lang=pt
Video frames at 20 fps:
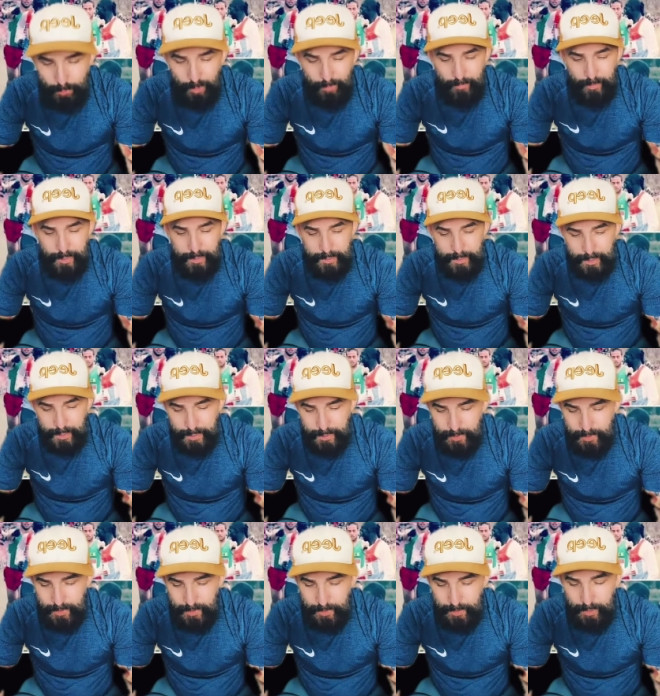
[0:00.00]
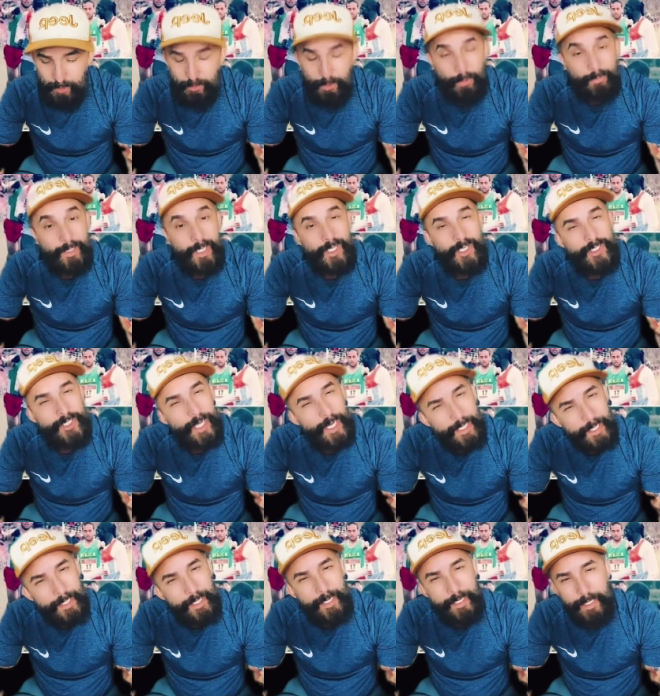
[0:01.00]
uma vez disse: Eu não deixei
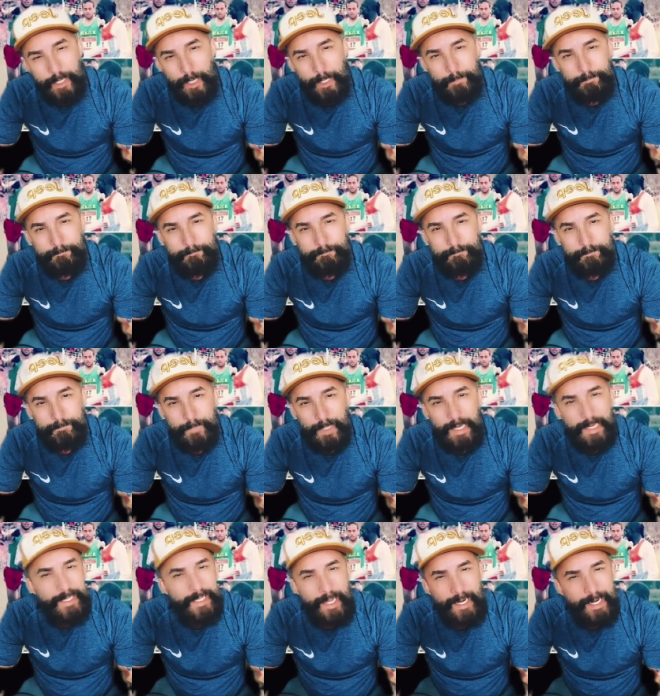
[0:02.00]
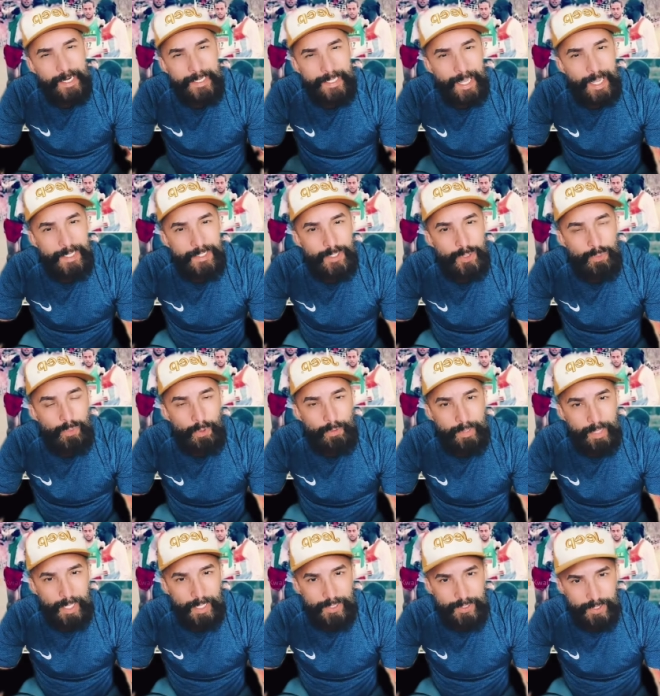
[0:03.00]
ele ganhar. Ele ia ganhar de
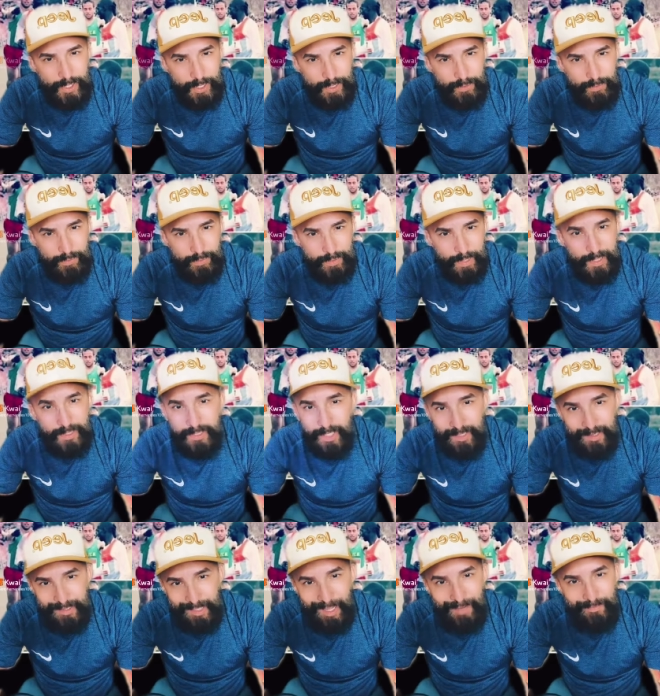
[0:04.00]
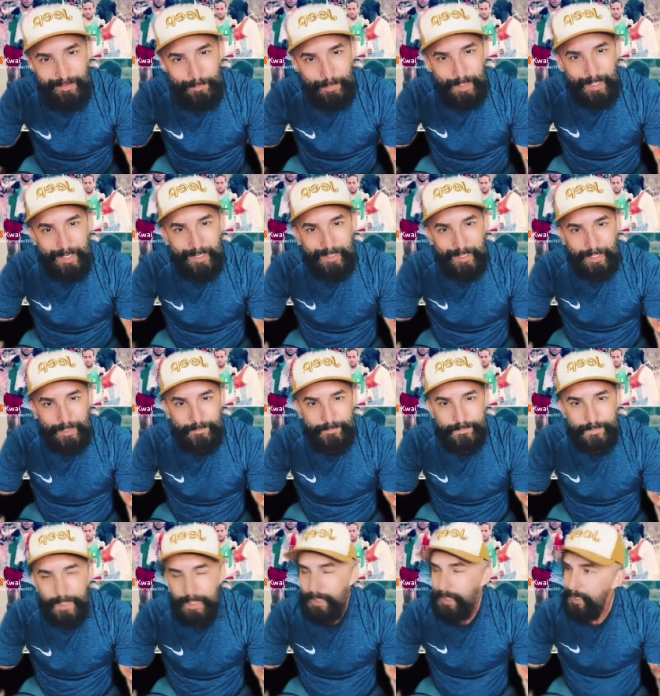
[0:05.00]
qualquer jeito. Ele já estava para ganhar.
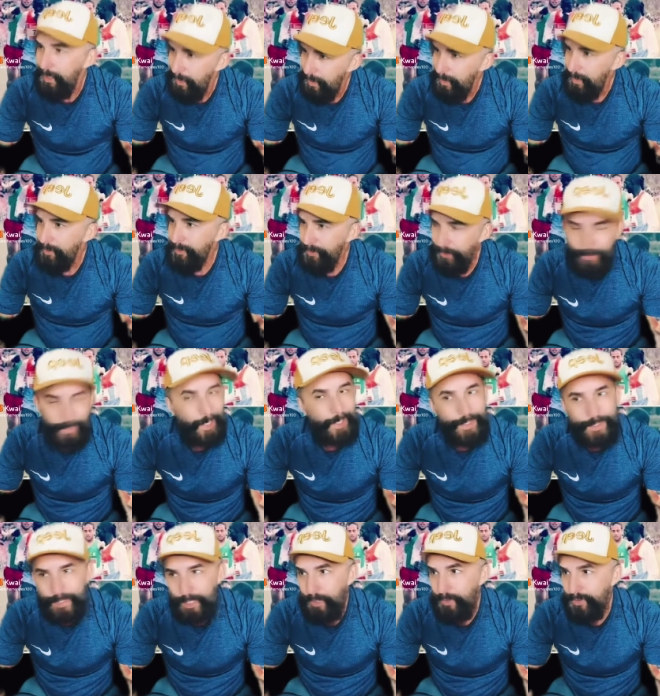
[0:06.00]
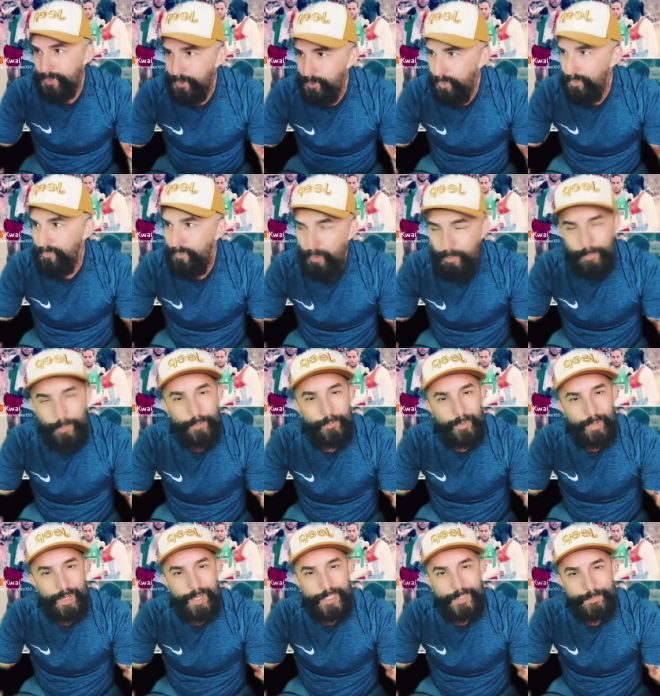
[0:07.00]
O jornalista não se conformou
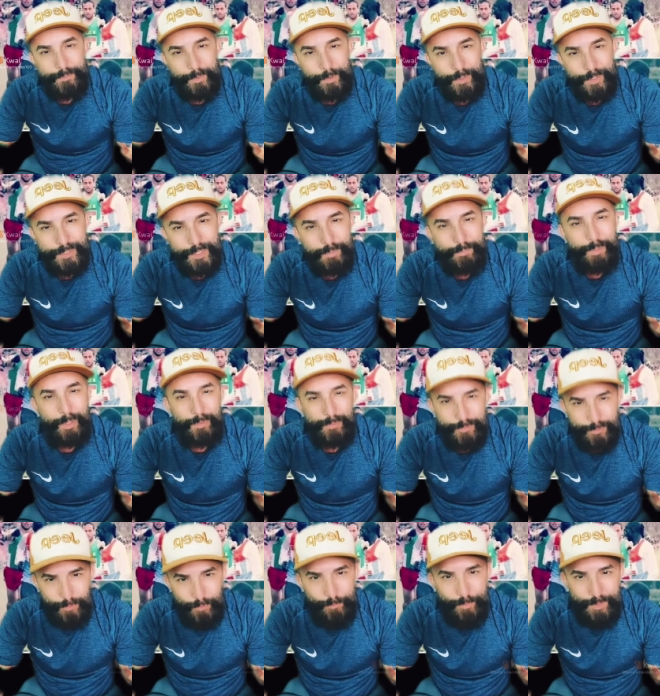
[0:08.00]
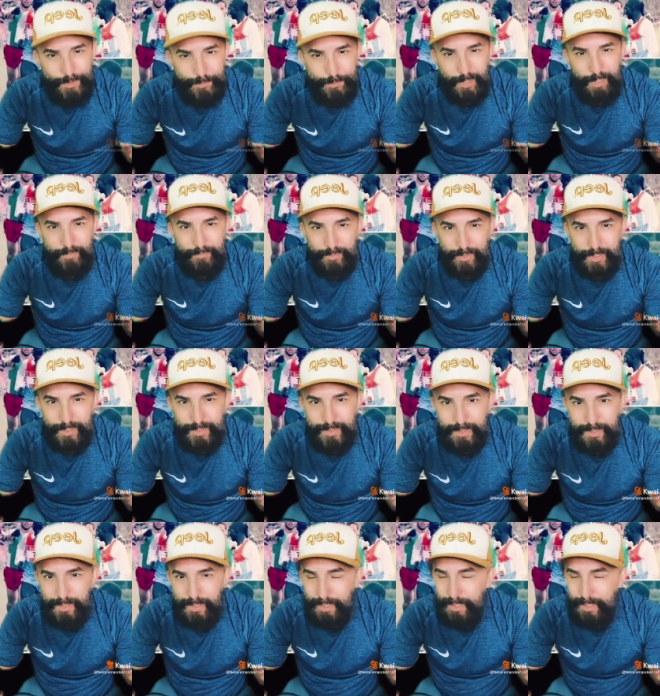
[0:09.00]
com a resposta e perguntou mais uma vez: